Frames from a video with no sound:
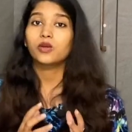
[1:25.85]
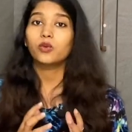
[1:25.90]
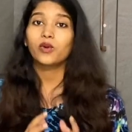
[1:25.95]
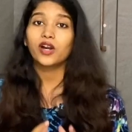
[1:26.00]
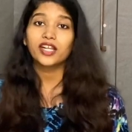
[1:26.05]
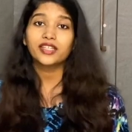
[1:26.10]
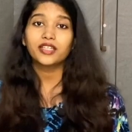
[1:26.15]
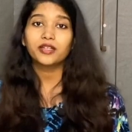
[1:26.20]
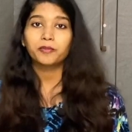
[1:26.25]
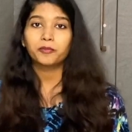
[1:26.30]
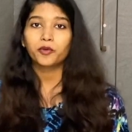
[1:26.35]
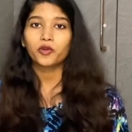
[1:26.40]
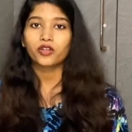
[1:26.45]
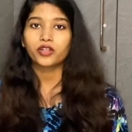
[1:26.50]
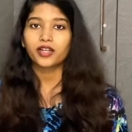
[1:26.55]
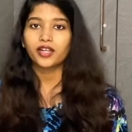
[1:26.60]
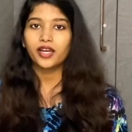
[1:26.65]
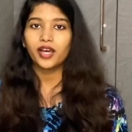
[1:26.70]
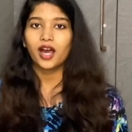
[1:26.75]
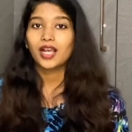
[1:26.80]
குவாதர்
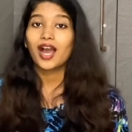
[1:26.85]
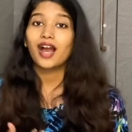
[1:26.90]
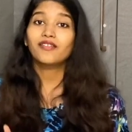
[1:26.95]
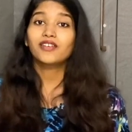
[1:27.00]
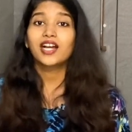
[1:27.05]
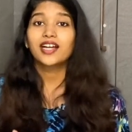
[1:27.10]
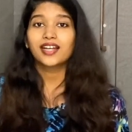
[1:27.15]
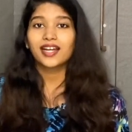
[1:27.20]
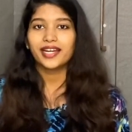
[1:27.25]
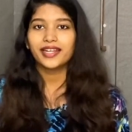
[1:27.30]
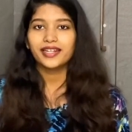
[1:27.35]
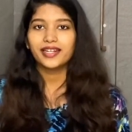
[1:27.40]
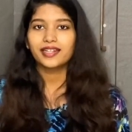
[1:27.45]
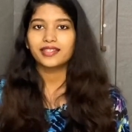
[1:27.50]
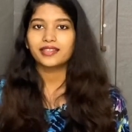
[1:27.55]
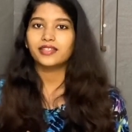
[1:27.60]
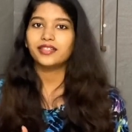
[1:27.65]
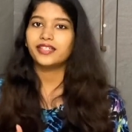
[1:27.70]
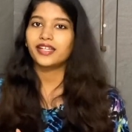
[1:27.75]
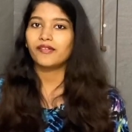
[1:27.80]
போர்ட்டை அவங்க கையில்
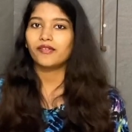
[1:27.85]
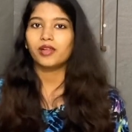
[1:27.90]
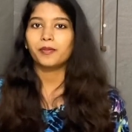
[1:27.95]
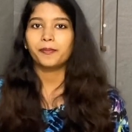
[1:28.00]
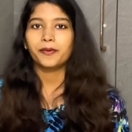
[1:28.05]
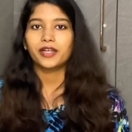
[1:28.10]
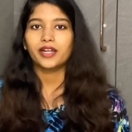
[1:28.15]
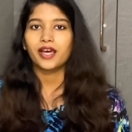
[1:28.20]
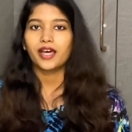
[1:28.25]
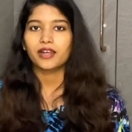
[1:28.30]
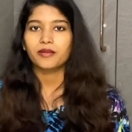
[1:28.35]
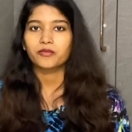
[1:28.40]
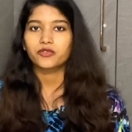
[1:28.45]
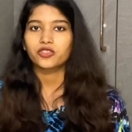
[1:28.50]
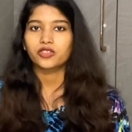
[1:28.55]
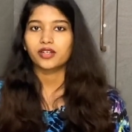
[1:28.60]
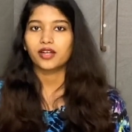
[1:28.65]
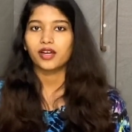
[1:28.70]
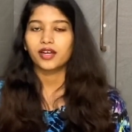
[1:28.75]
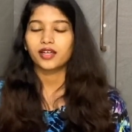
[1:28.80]
எடுத்து டெவலப் பண்ண
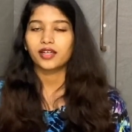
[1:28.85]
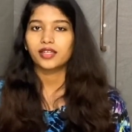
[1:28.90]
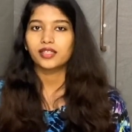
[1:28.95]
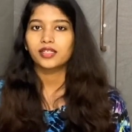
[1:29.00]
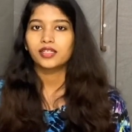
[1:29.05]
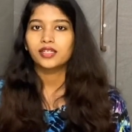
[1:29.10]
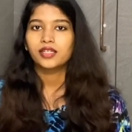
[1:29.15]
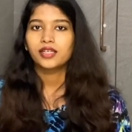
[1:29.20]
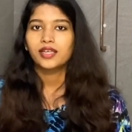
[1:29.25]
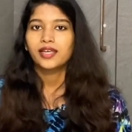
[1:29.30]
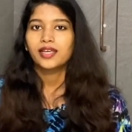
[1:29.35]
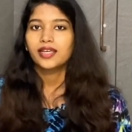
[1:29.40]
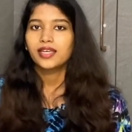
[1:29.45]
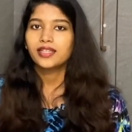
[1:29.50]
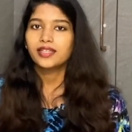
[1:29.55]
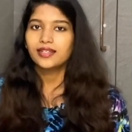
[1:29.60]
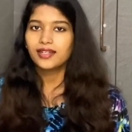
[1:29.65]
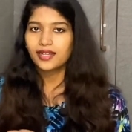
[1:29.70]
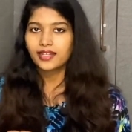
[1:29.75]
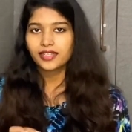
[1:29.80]
ஆரம்பிச்சிருக்காங்க
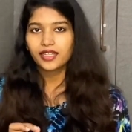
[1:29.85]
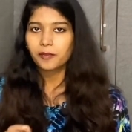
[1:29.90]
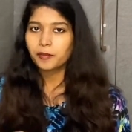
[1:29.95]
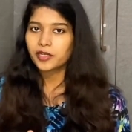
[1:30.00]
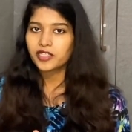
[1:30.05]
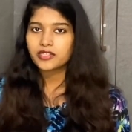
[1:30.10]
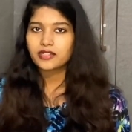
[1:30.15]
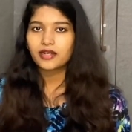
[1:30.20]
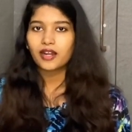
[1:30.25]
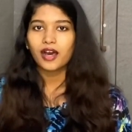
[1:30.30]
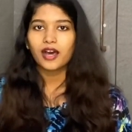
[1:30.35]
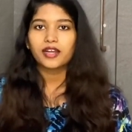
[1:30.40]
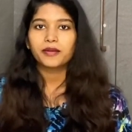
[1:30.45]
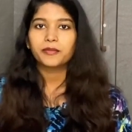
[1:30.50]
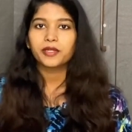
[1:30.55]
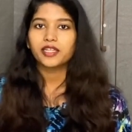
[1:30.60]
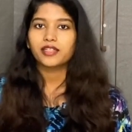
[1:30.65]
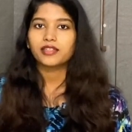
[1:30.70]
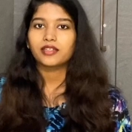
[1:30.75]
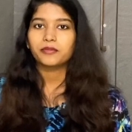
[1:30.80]
இதுலேருந்தே பிரச்சனை
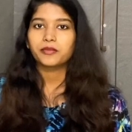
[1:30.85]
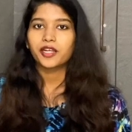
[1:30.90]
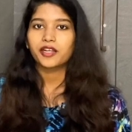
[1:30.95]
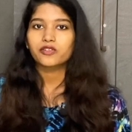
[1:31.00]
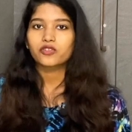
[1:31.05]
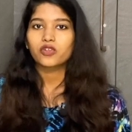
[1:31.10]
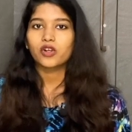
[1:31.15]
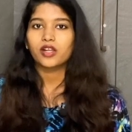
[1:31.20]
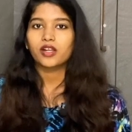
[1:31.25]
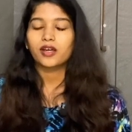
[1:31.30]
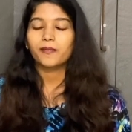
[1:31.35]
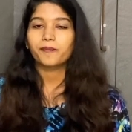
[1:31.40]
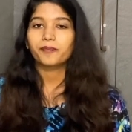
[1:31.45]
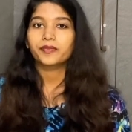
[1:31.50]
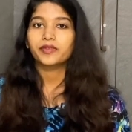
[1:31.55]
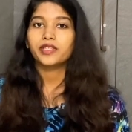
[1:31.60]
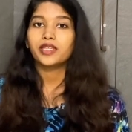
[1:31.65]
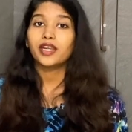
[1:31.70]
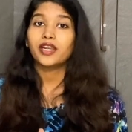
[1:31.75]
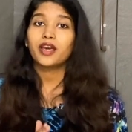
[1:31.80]
ஆரம்பிக்குது அப்படின்னு சொல்லலாம்
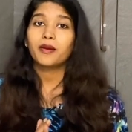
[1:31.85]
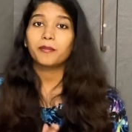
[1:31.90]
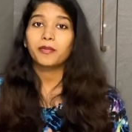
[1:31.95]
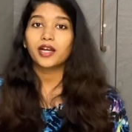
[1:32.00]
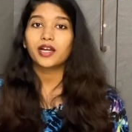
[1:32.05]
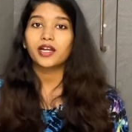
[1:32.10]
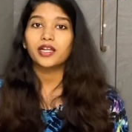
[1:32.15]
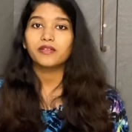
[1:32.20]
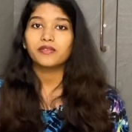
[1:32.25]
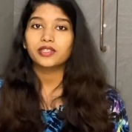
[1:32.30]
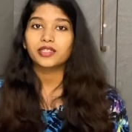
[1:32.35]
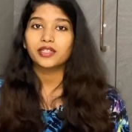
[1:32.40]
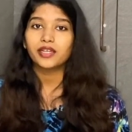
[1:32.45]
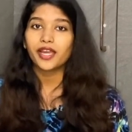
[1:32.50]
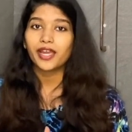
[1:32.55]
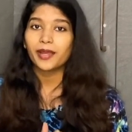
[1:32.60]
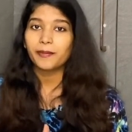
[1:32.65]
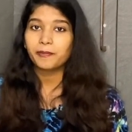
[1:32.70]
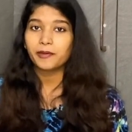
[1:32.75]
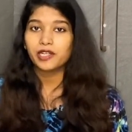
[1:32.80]
ஏன்னா மக்கள் வந்து
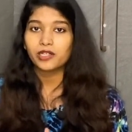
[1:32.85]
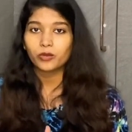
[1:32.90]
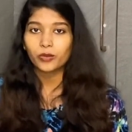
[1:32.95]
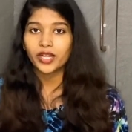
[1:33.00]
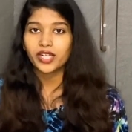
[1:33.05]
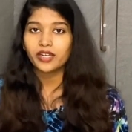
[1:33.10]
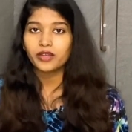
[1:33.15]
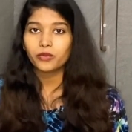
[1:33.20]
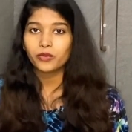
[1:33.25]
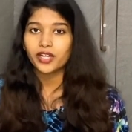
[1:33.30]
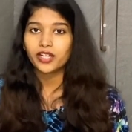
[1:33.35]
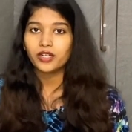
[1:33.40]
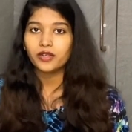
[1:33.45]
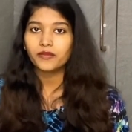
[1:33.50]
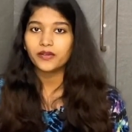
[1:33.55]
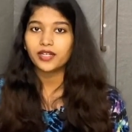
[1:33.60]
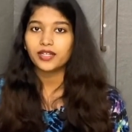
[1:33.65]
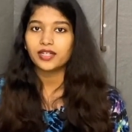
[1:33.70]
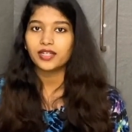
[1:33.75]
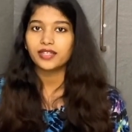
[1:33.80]
ஏப்ரல் டுவெண்ட்டி
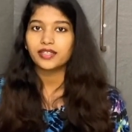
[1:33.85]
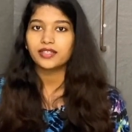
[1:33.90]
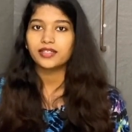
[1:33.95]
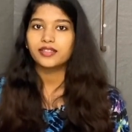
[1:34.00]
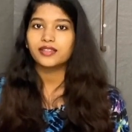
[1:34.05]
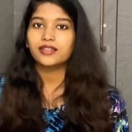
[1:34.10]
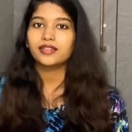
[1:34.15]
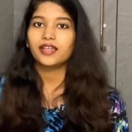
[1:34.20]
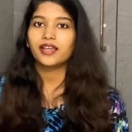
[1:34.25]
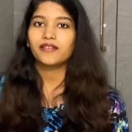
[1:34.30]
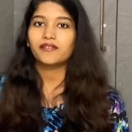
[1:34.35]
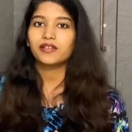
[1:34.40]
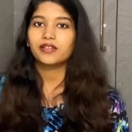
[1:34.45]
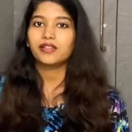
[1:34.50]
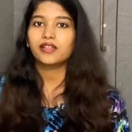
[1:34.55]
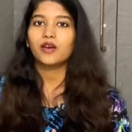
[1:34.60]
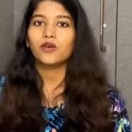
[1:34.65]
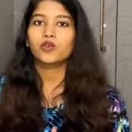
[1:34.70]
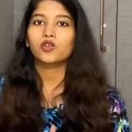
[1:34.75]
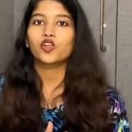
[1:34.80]
டுவெண்ட்டி ஒன்ல இருந்தே
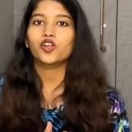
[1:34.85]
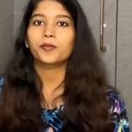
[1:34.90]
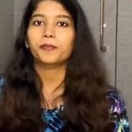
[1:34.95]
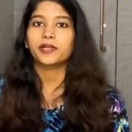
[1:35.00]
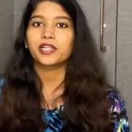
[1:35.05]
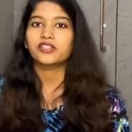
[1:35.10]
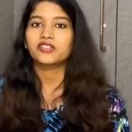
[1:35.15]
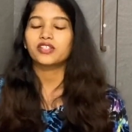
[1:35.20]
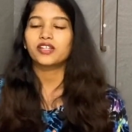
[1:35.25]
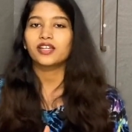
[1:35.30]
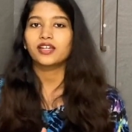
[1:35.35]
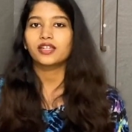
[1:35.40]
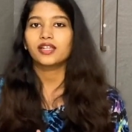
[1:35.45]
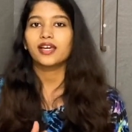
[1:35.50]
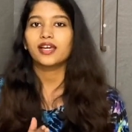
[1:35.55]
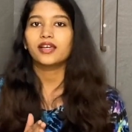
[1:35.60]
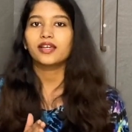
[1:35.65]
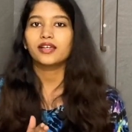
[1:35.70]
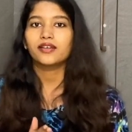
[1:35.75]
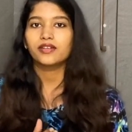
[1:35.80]
வந்து அவங்களோட
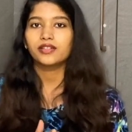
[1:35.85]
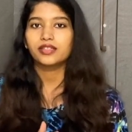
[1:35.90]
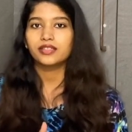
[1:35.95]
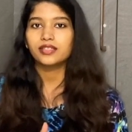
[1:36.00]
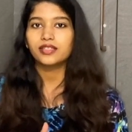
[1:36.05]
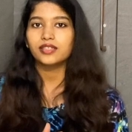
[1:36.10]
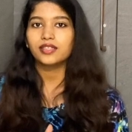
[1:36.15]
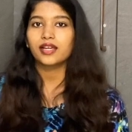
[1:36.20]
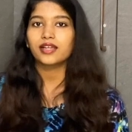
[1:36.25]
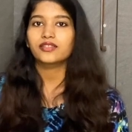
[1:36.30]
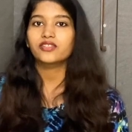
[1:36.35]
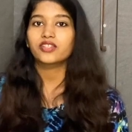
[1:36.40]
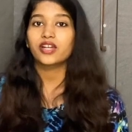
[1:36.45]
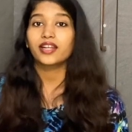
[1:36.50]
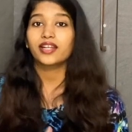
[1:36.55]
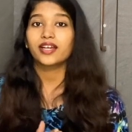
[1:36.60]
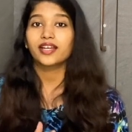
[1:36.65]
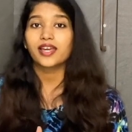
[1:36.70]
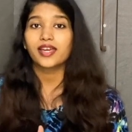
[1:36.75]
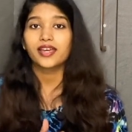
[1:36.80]
பிரச்சனைகளை வந்து
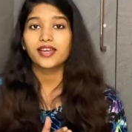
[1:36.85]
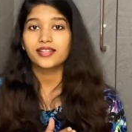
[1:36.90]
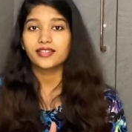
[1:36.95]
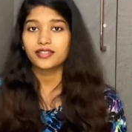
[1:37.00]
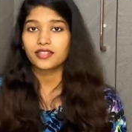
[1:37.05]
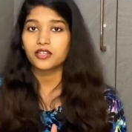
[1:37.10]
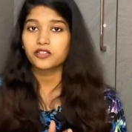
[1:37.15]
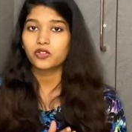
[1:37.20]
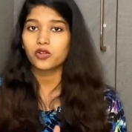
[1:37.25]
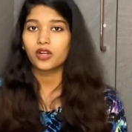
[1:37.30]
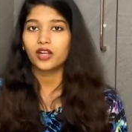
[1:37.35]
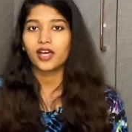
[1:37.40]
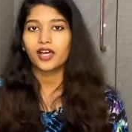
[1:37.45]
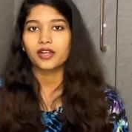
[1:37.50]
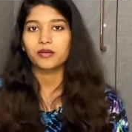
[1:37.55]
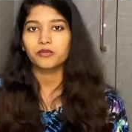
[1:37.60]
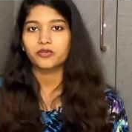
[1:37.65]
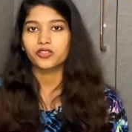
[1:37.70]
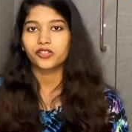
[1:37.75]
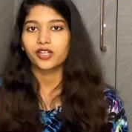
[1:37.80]
சைனாக்கு எகேன்ஸ்டா சொல்ல
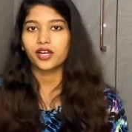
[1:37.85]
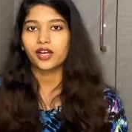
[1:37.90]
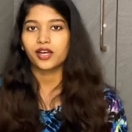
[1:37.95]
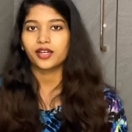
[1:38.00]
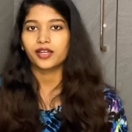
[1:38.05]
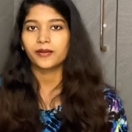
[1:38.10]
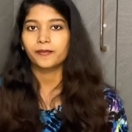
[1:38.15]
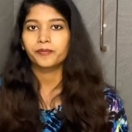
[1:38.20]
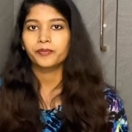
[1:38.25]
ஆரம்பிச்சிருக்காங்க